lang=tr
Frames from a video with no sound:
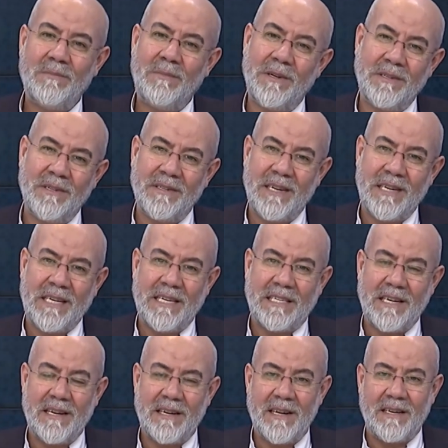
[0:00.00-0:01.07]
Başından
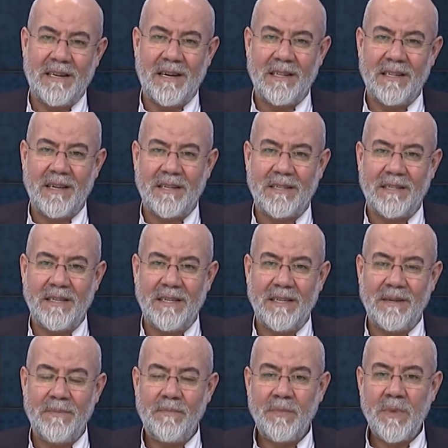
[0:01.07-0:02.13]
geçenleri
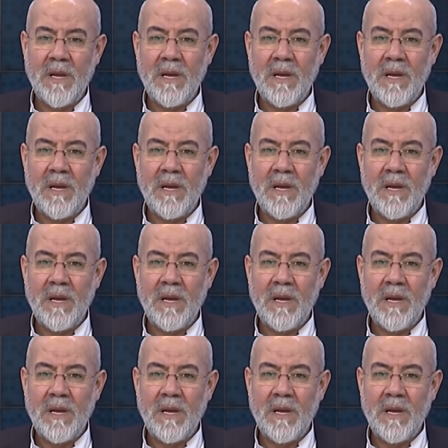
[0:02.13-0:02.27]
anlattı.